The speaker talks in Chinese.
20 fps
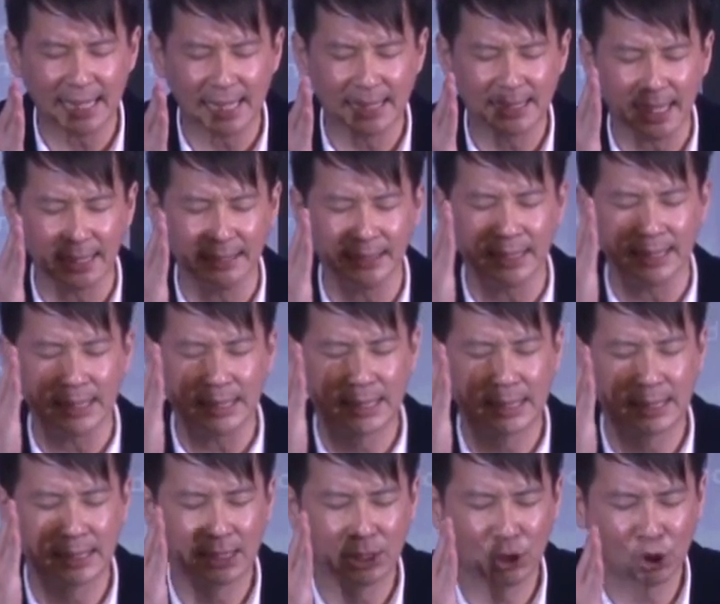接着
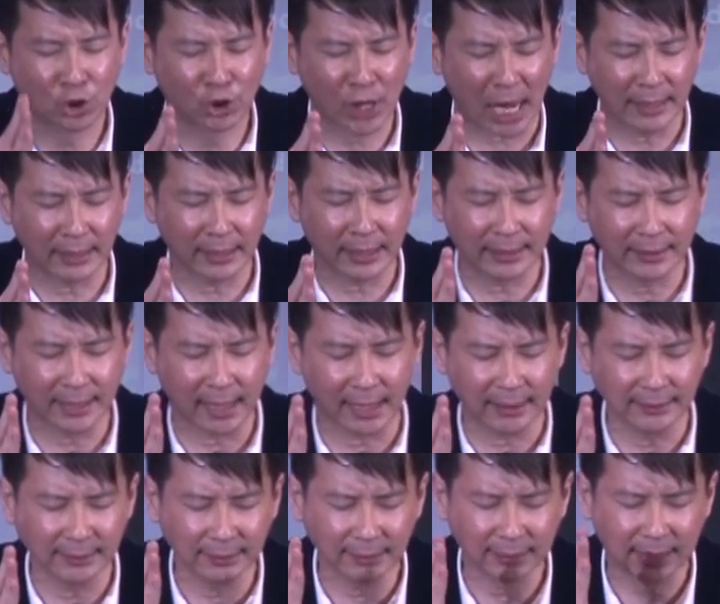你圣灵
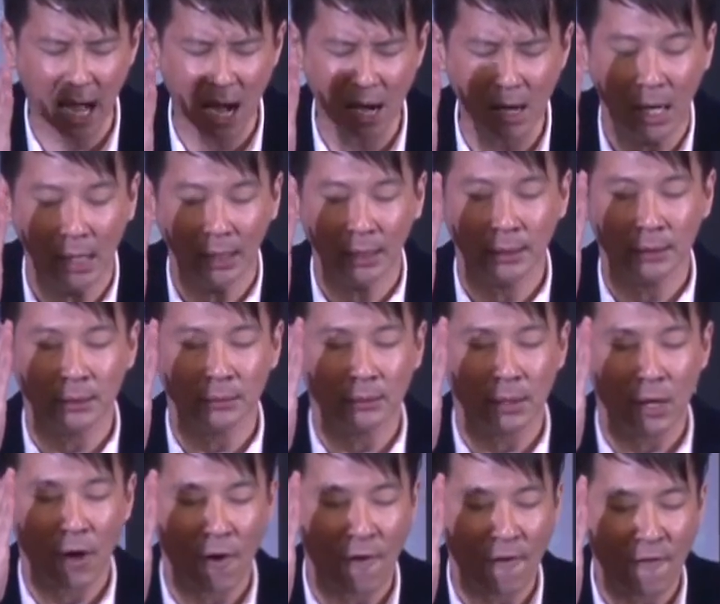的恩膏，
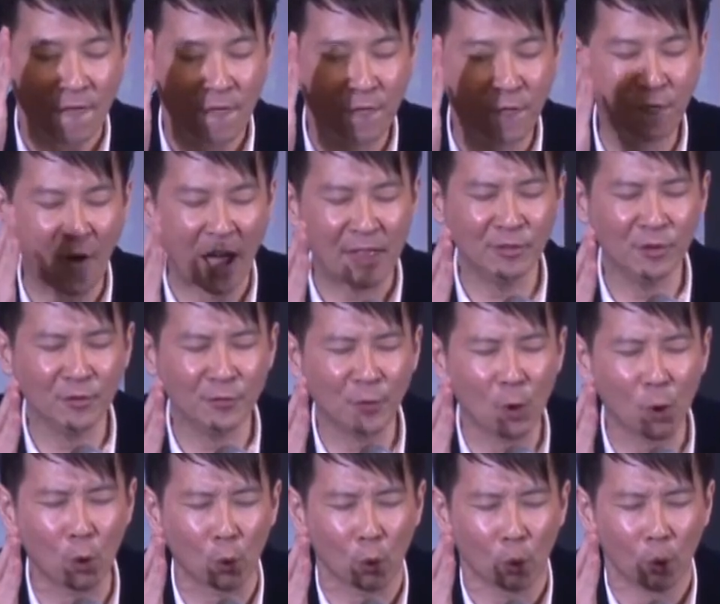吩
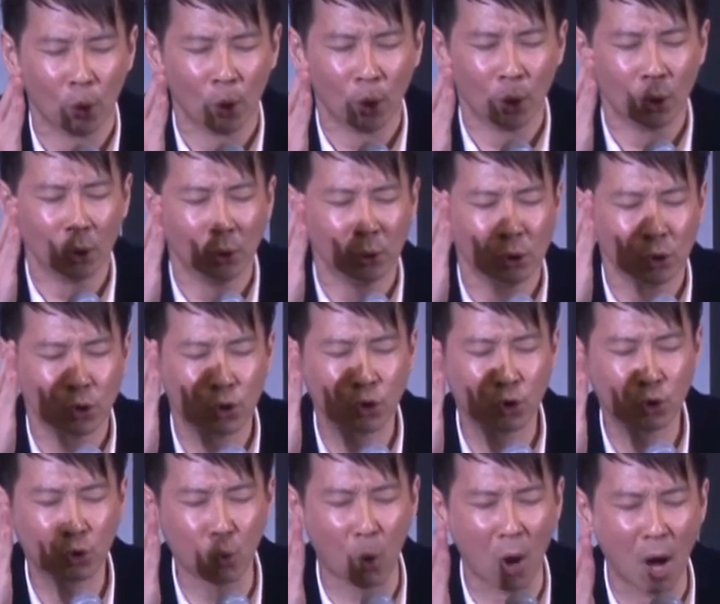咐
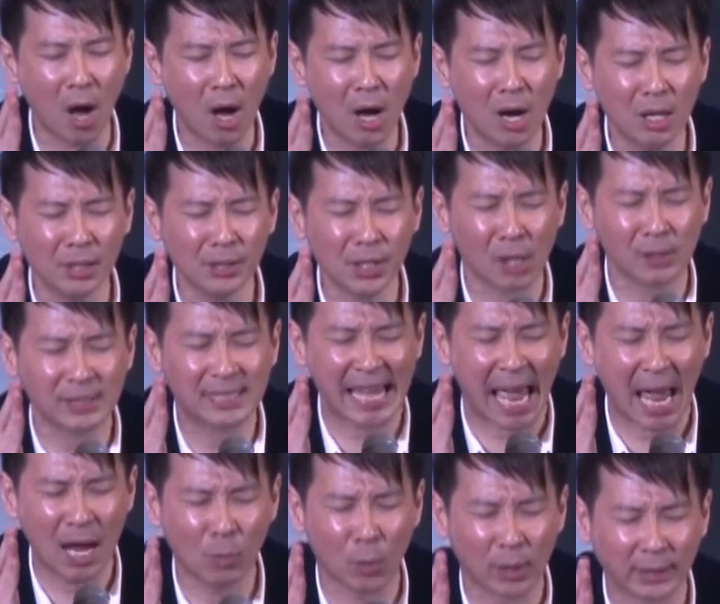所有
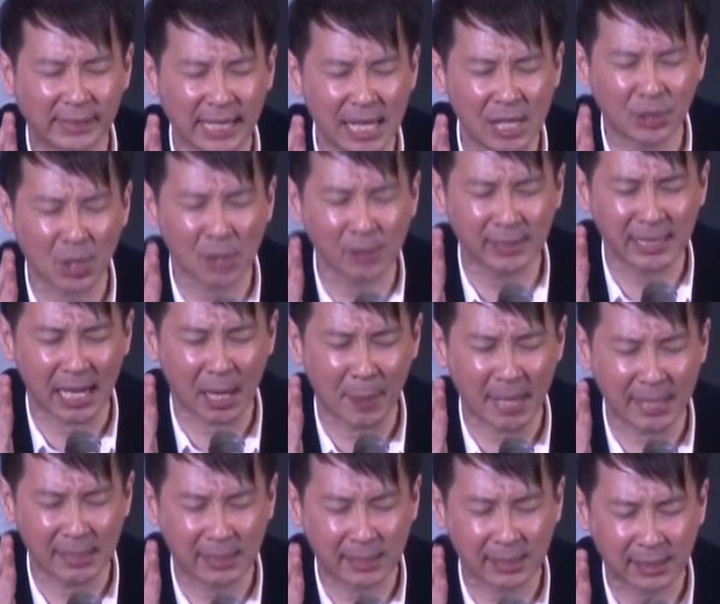在我弟兄
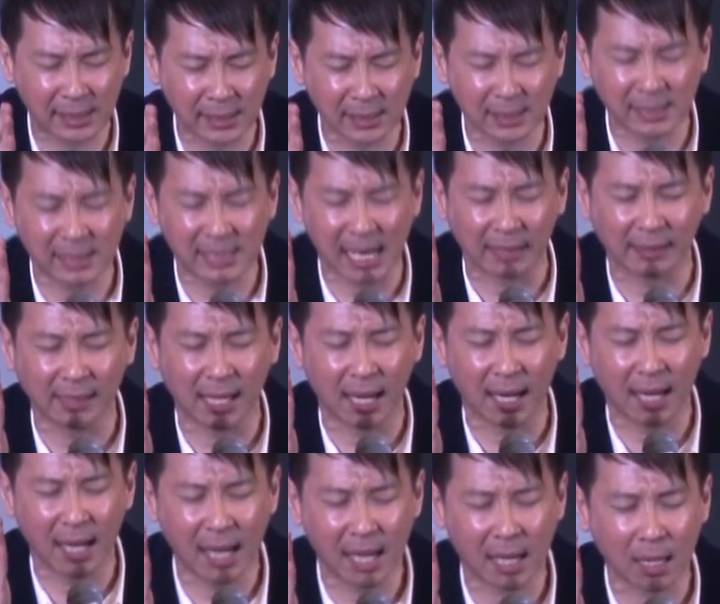姐妹思想
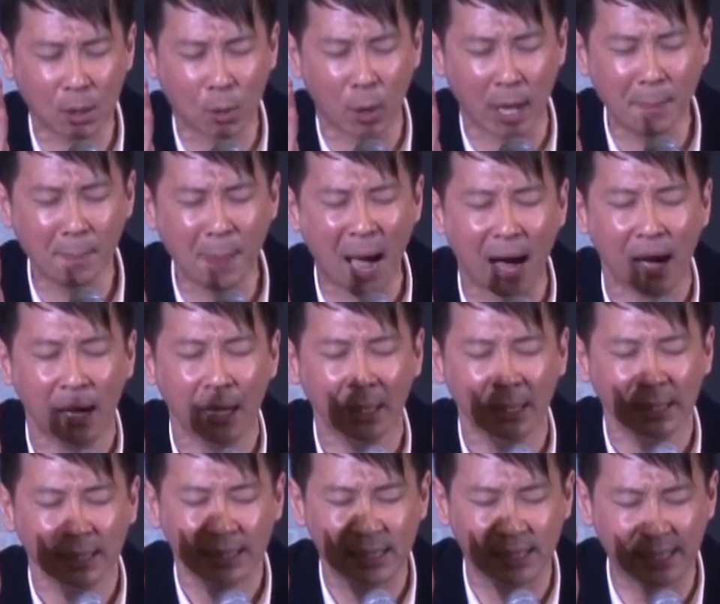的軛、捆绑，
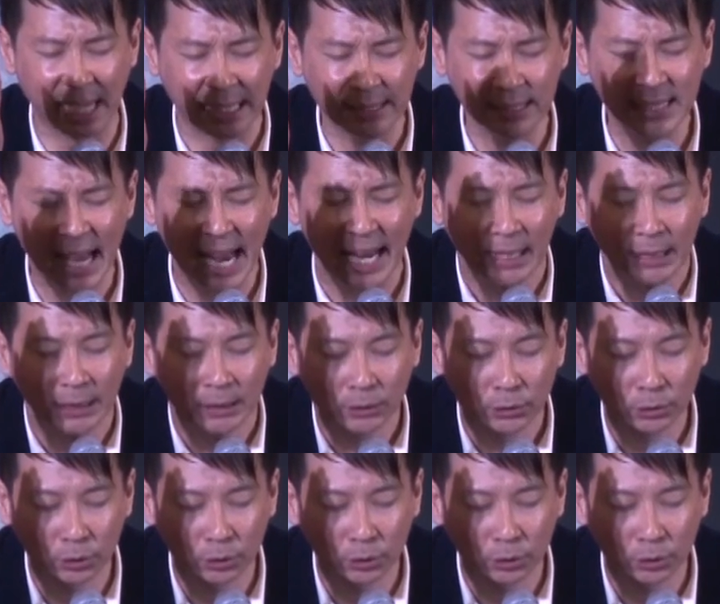现在。